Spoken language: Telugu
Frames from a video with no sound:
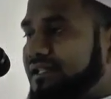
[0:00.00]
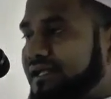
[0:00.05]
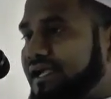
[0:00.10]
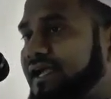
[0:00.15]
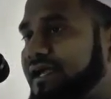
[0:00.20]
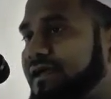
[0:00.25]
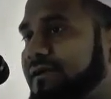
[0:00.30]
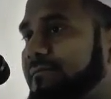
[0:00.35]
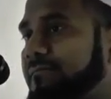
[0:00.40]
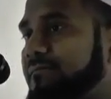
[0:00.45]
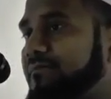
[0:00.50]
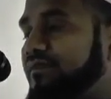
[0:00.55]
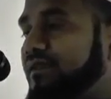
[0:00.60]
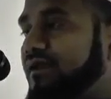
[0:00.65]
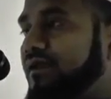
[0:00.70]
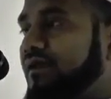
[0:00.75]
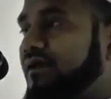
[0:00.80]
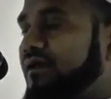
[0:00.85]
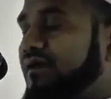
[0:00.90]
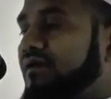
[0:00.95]
అదే
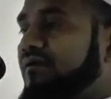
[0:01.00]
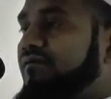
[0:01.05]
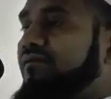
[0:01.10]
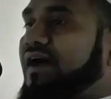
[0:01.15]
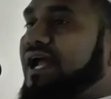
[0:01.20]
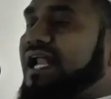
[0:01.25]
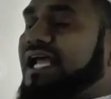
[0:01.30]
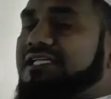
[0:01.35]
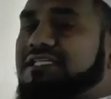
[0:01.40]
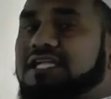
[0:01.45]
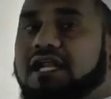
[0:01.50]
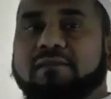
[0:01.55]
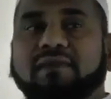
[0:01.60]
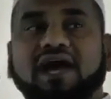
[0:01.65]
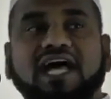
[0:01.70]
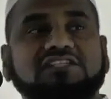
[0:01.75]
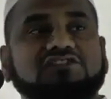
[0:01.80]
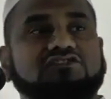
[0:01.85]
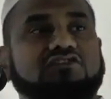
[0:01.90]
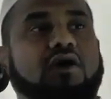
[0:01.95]
ఫరజ్
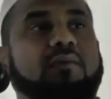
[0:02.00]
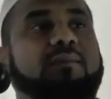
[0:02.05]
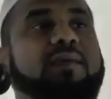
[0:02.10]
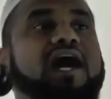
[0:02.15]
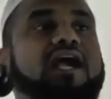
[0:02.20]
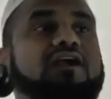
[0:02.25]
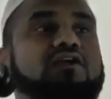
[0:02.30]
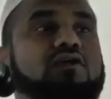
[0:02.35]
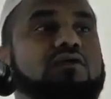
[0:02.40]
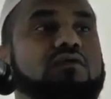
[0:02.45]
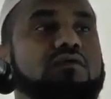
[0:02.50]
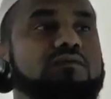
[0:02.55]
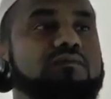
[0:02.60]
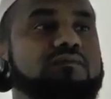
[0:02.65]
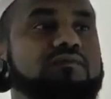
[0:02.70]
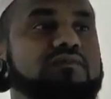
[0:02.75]
నమాజ్తో పాటు